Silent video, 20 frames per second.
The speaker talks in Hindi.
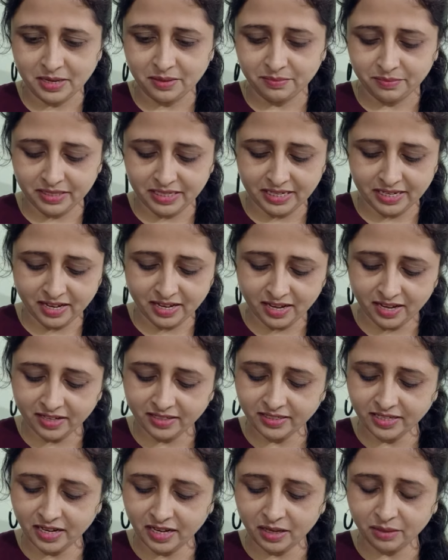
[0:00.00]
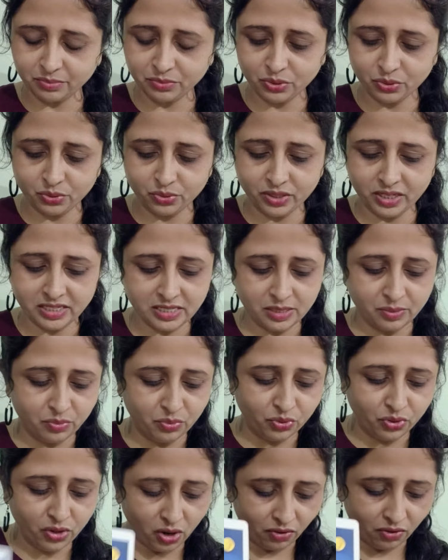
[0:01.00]
निकालना आप थोड़ा सा
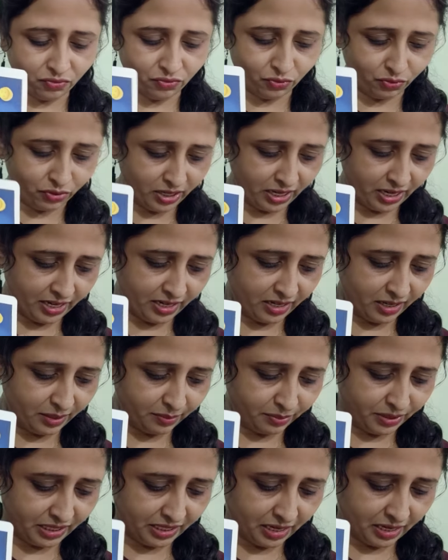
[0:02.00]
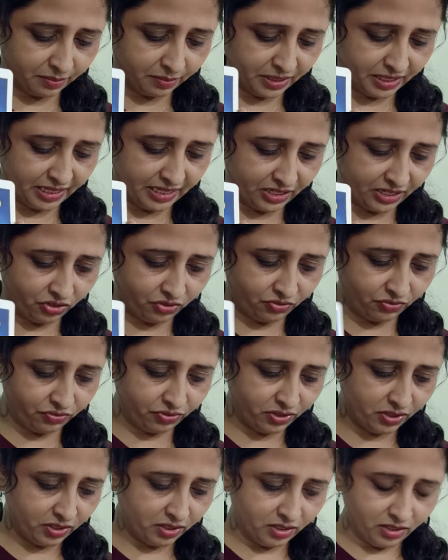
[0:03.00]
मूड ऑफ हो रहा है आपका यहाँ पर एट ऑफ
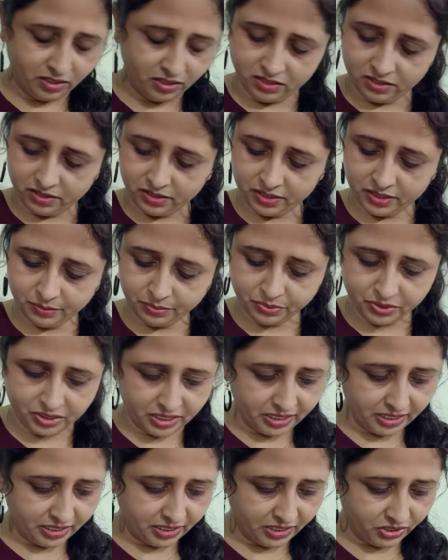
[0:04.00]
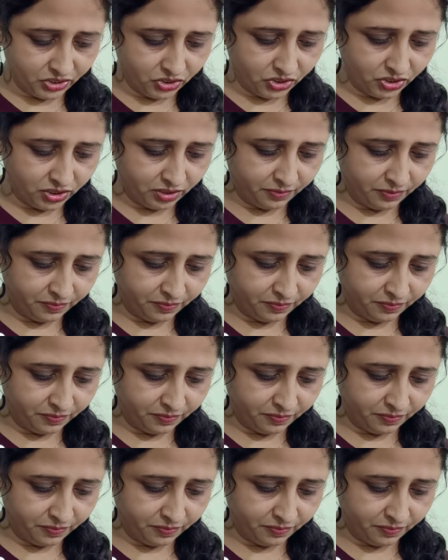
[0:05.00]
कप्स की एनर्जी